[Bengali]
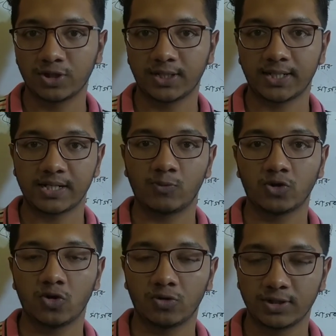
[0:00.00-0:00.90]
যে এটা
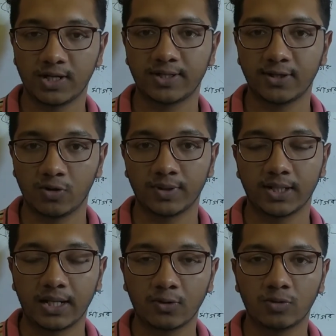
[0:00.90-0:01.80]
সামরিক সংগঠনে যাওয়া ঠিক হবে
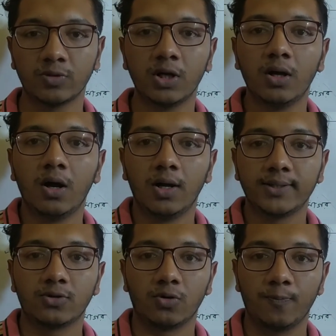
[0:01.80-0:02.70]
কিনা এরকম
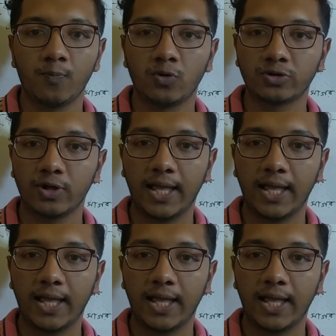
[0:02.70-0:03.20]
তো মূলত